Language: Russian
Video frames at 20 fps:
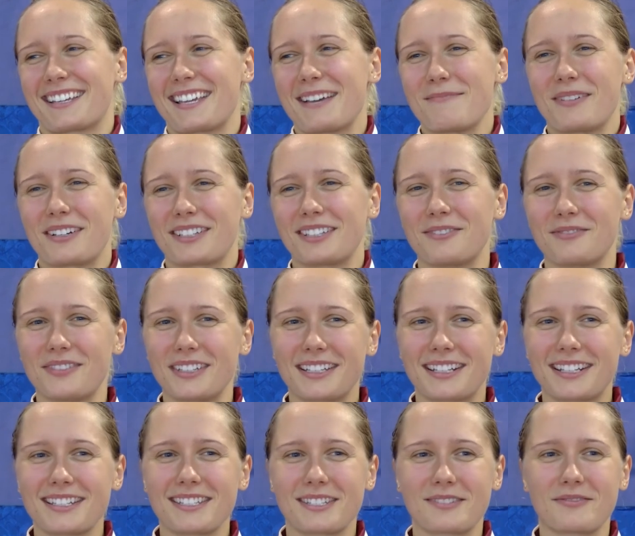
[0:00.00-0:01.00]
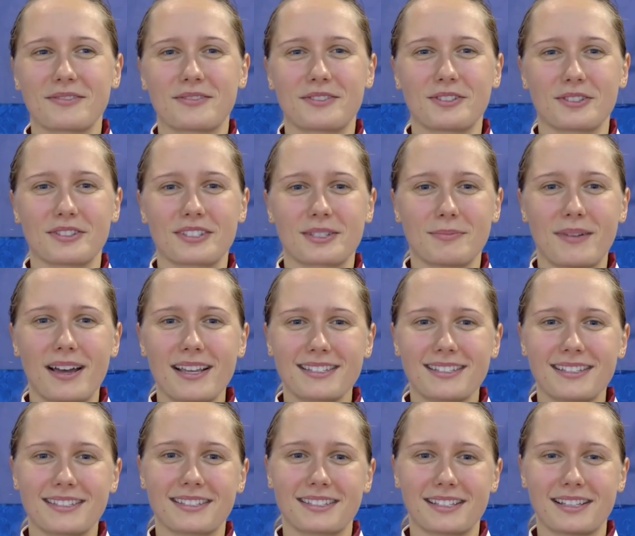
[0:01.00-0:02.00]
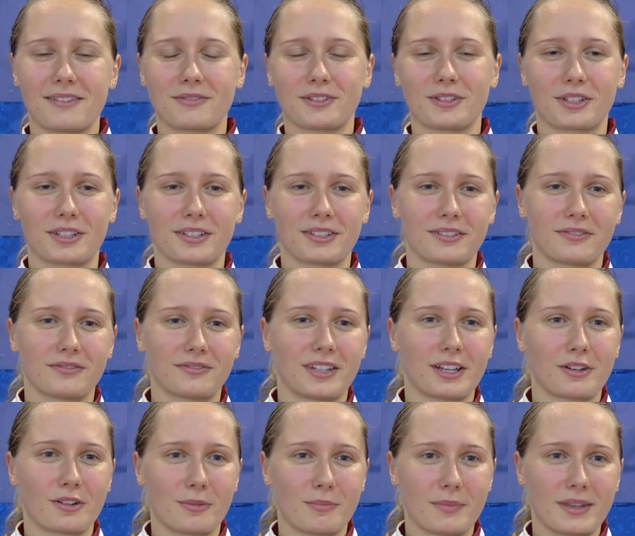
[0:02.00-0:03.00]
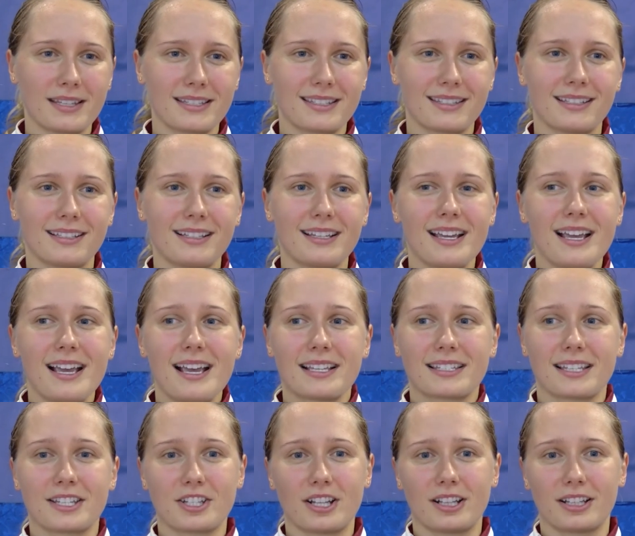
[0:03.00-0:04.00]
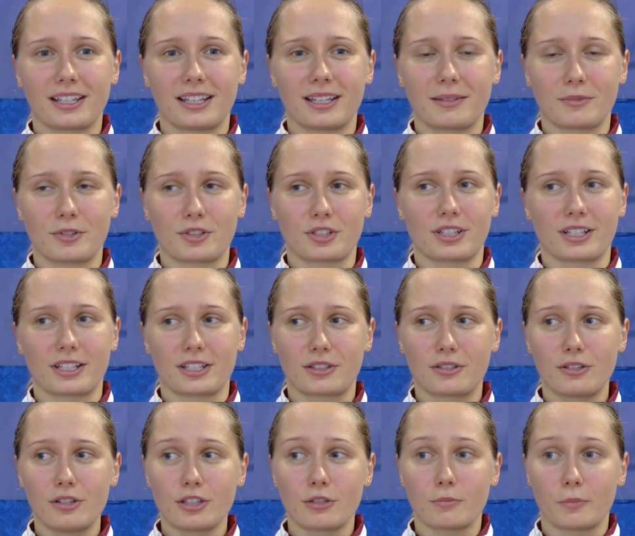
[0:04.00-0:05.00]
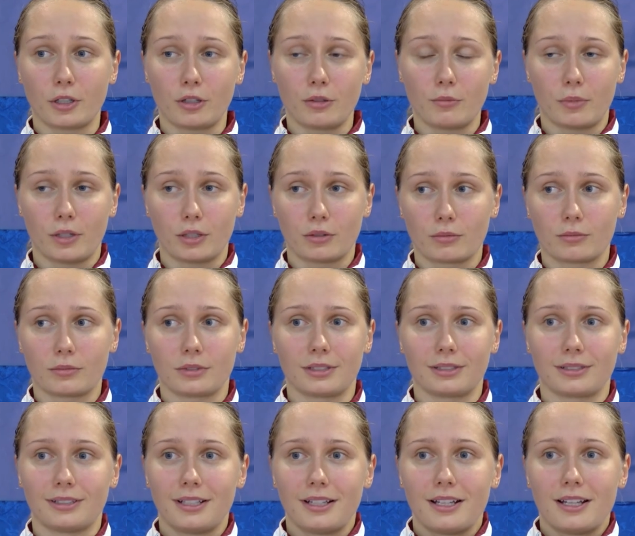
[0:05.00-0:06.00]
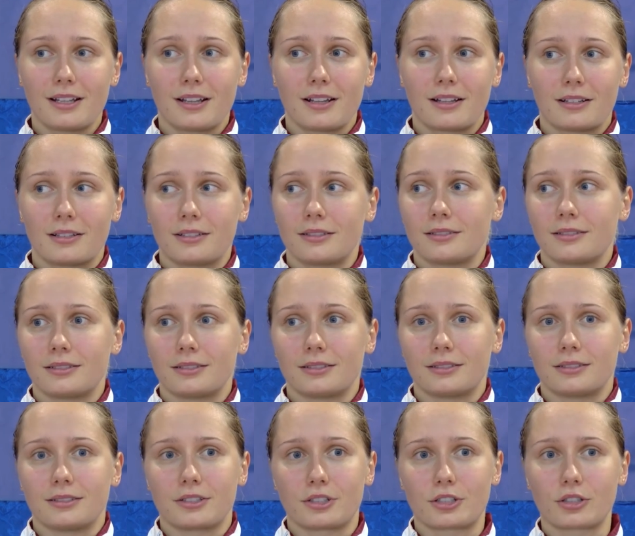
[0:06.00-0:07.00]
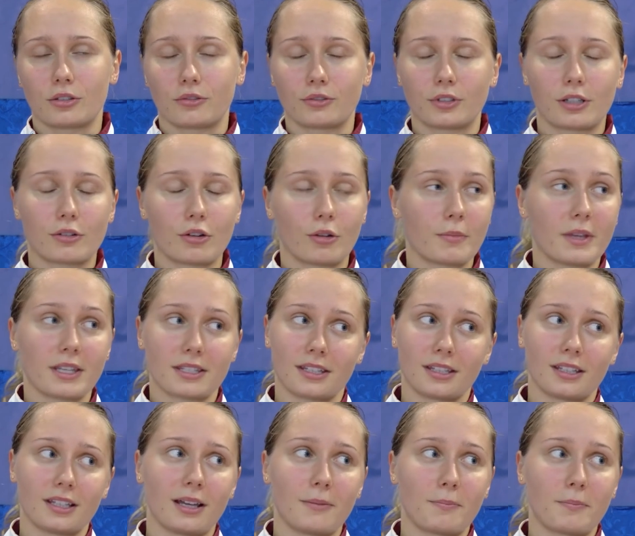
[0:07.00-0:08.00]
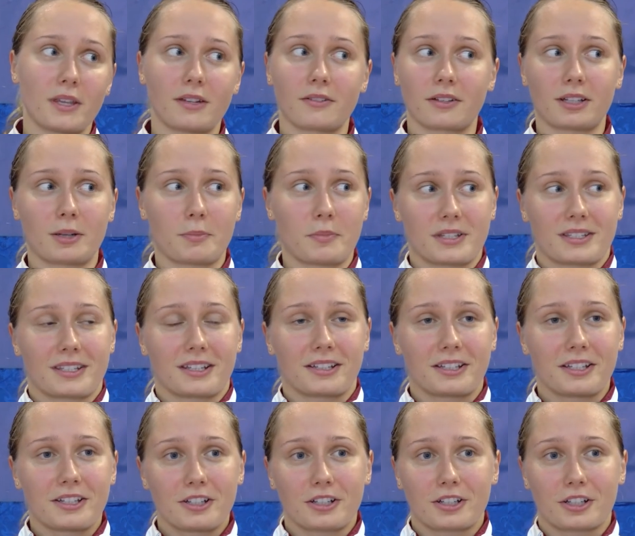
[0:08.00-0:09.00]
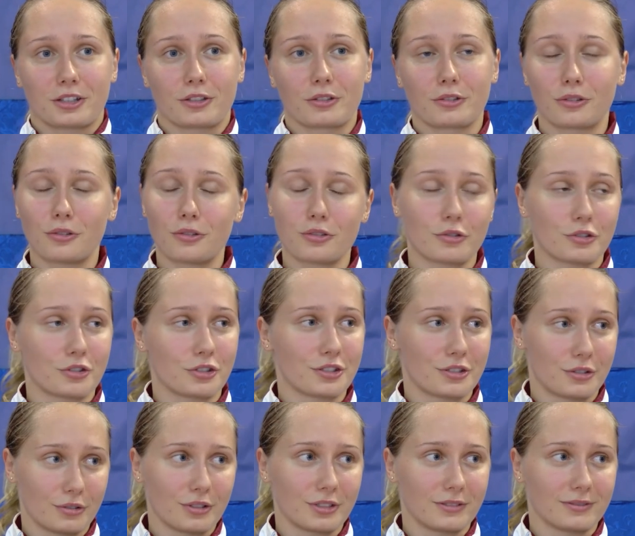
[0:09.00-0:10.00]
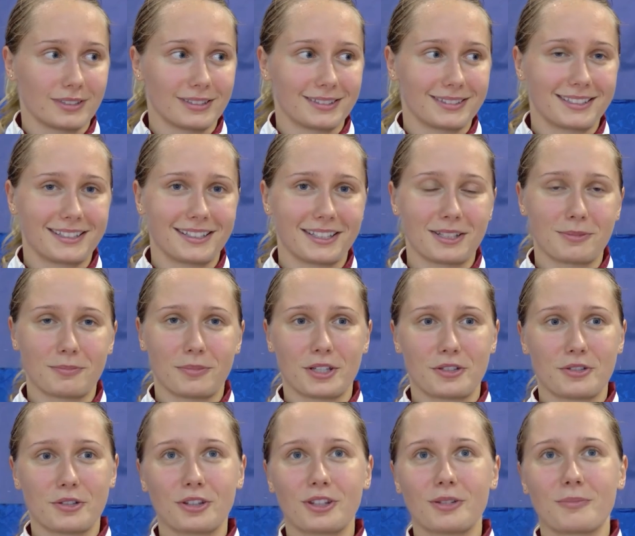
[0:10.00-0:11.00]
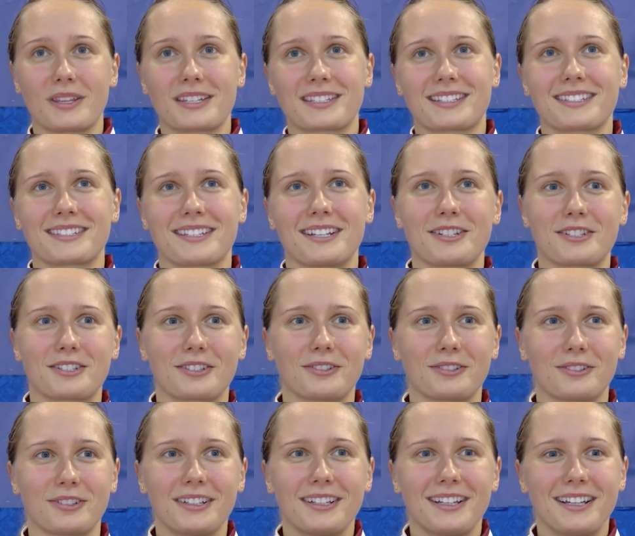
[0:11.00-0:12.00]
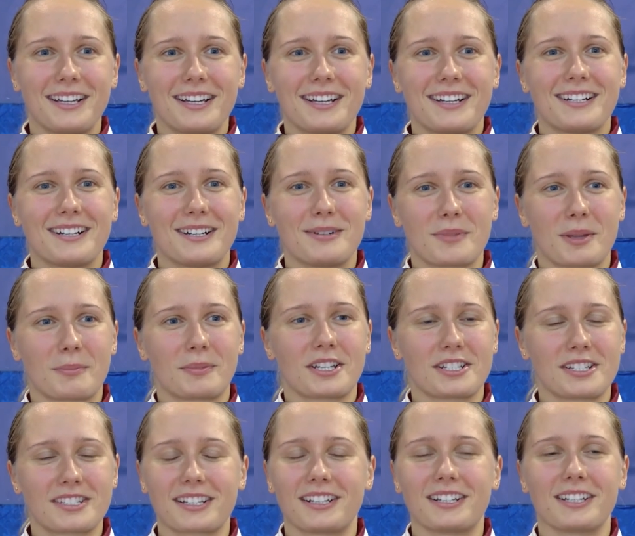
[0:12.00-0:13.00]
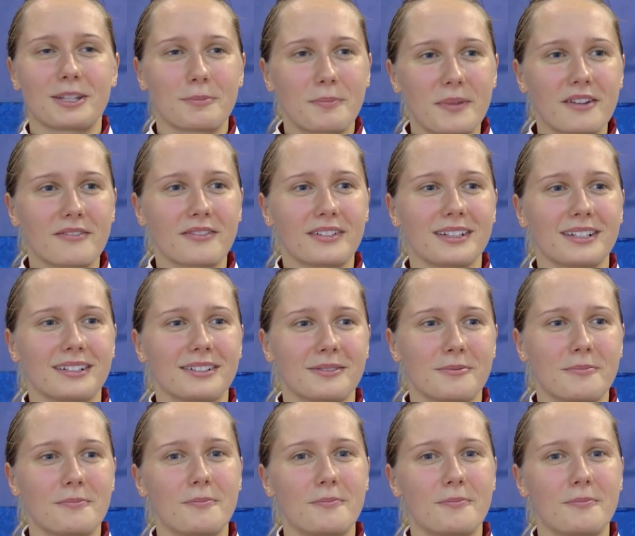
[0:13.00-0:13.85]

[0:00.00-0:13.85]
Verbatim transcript: я могла выиграть, все, смазалась, заняла в итоге второе место. Сначала я немножко расстроилась, но потом подумала, а, что второе место на первых европейских играх, это тоже очень здорово. Это почетно. Мне сказали, что а, мне подошли сказали, это первая